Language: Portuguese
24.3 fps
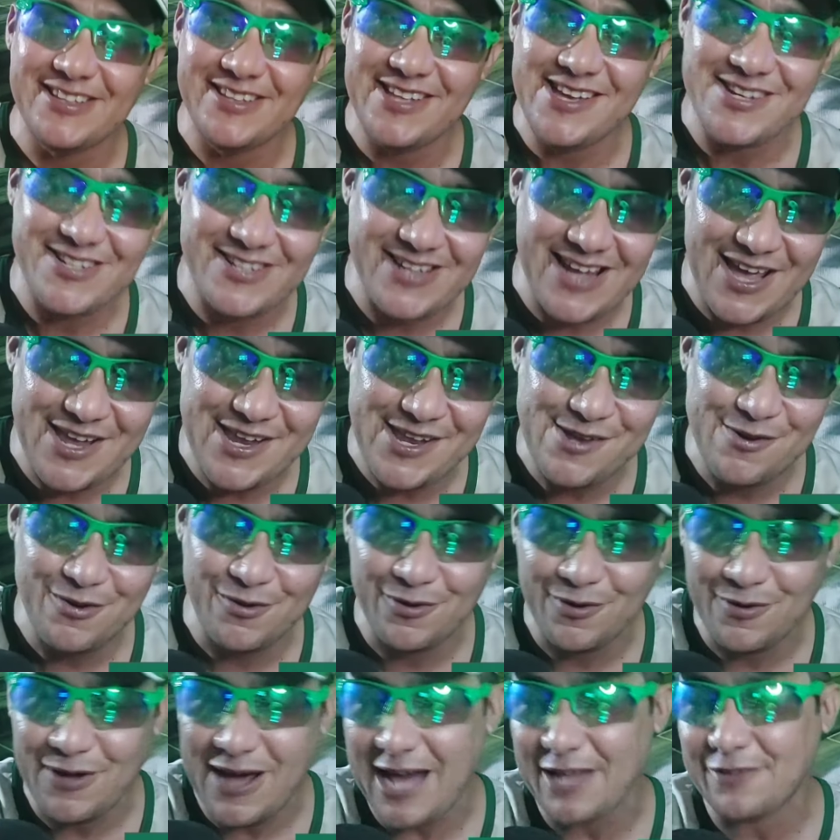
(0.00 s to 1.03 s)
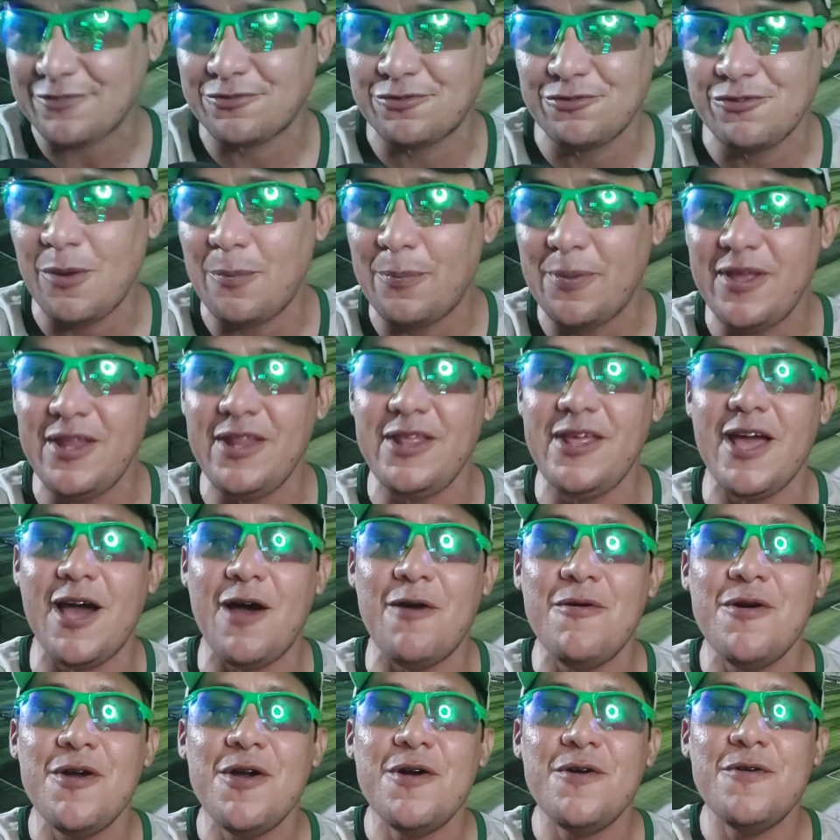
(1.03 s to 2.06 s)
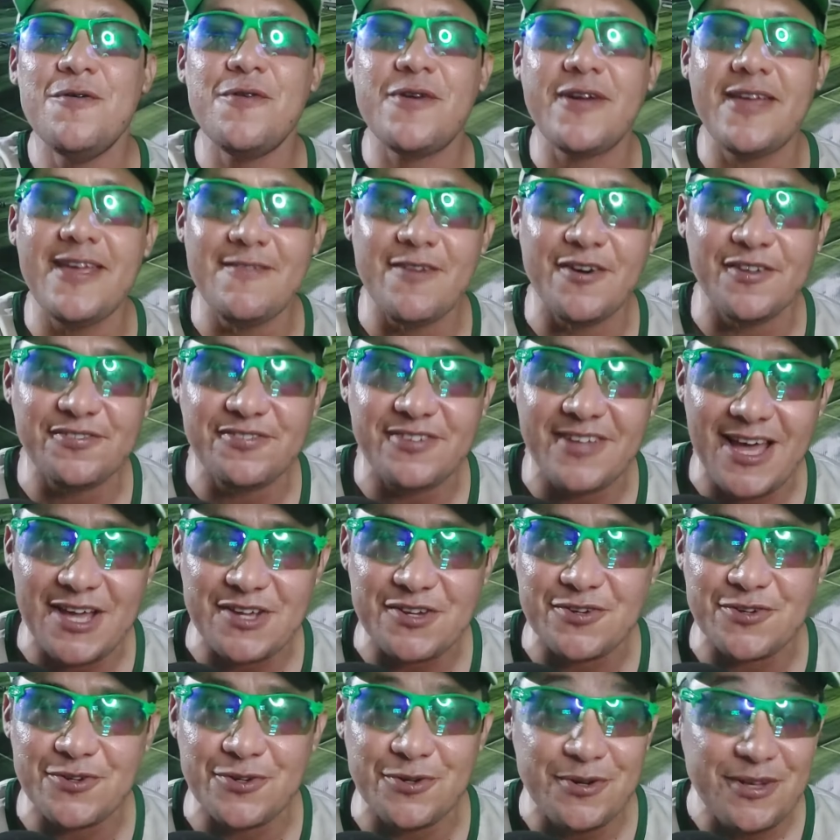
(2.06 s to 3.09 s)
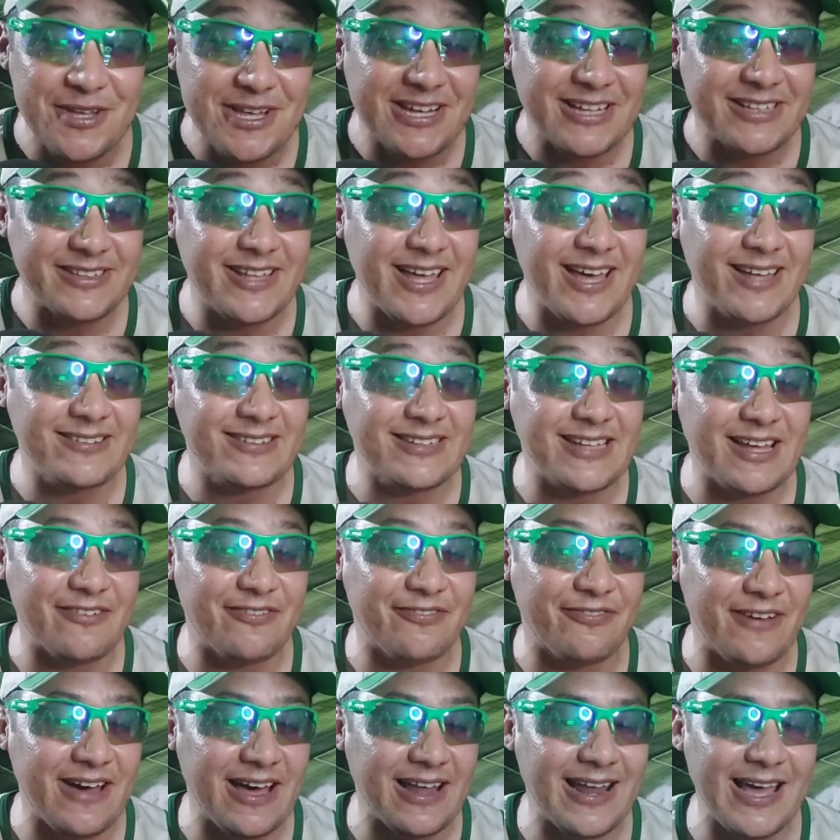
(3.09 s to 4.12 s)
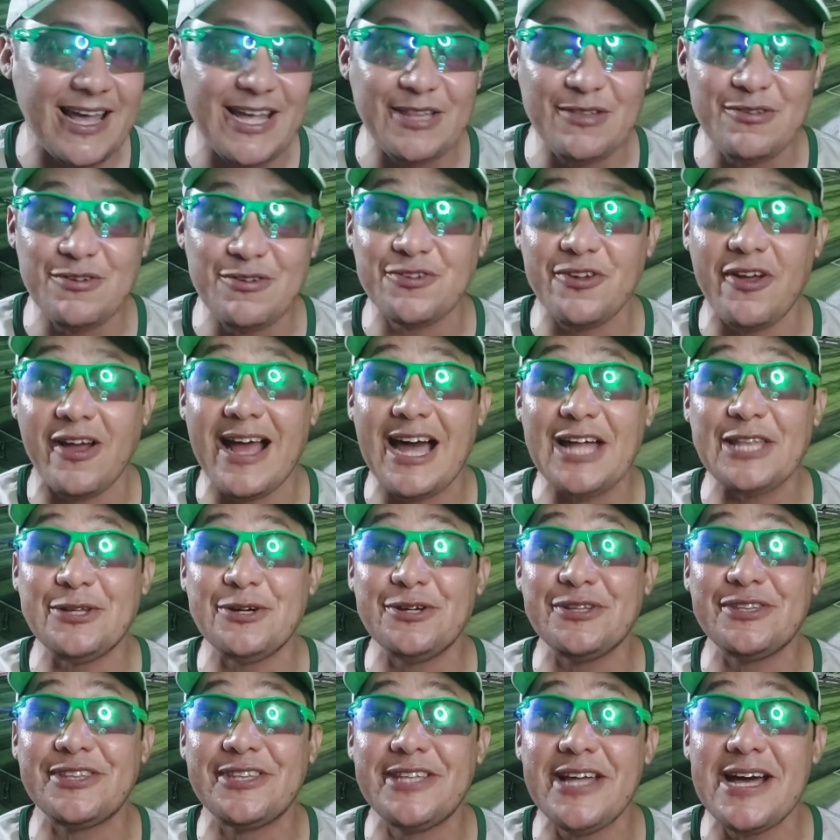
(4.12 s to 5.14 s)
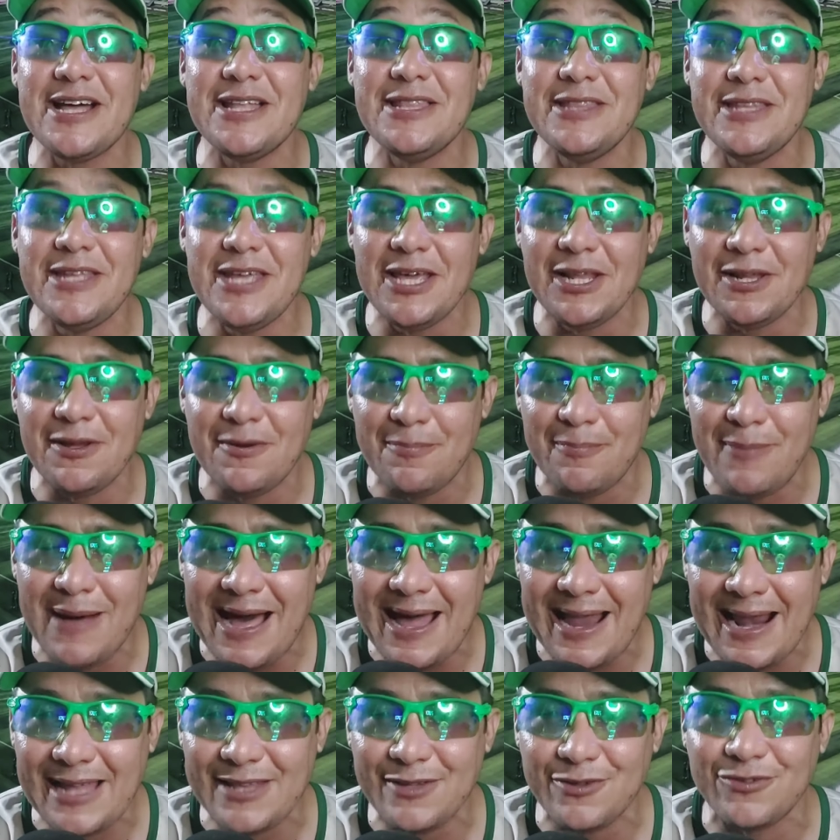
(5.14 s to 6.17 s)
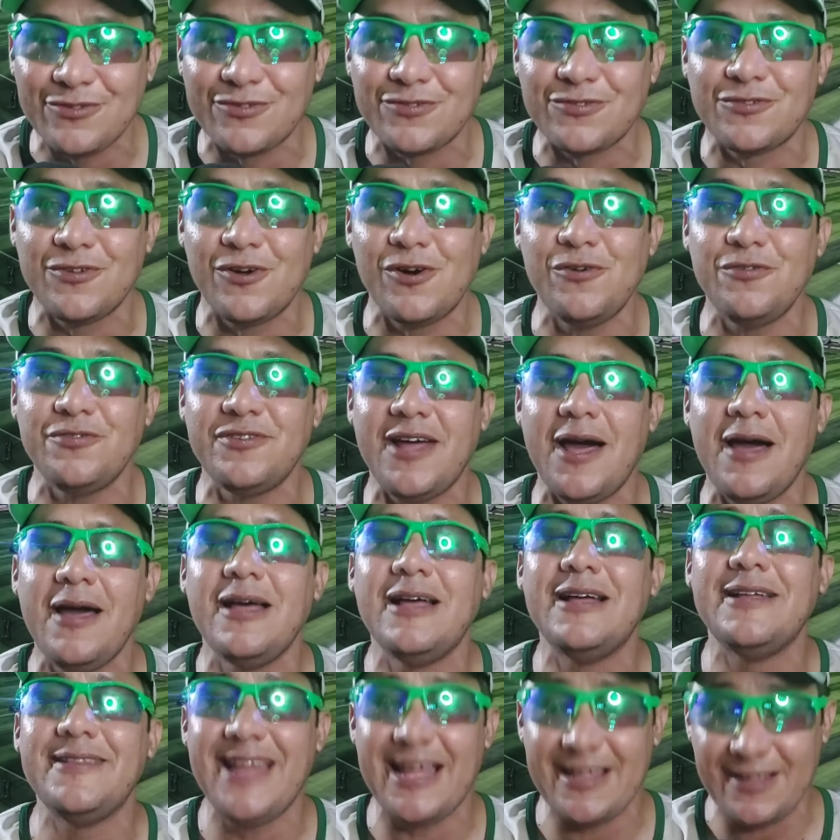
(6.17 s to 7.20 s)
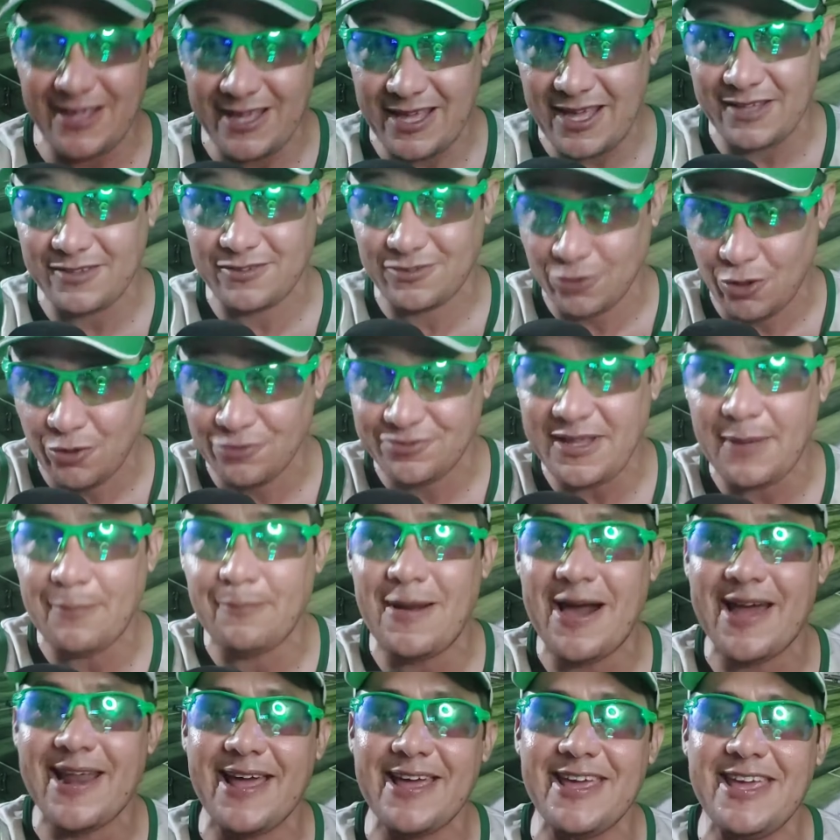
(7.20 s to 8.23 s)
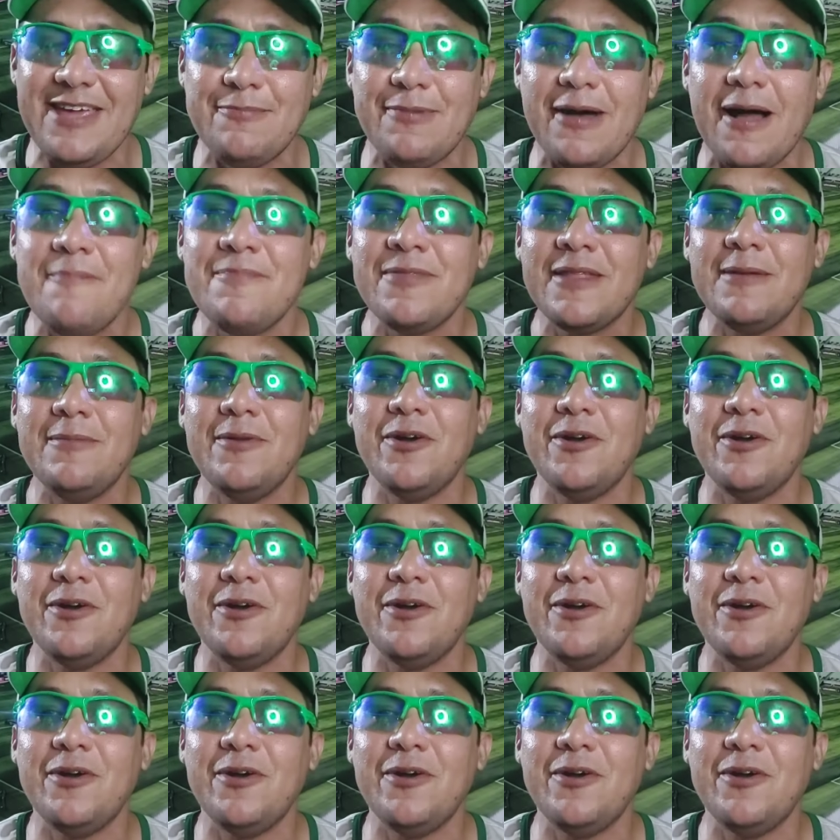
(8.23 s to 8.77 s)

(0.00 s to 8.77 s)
Deixa aí o, a sua opinião, o que você achou dessa fala aí do jogador Danilo Bala do Souza, da, é, Souza Paraíba.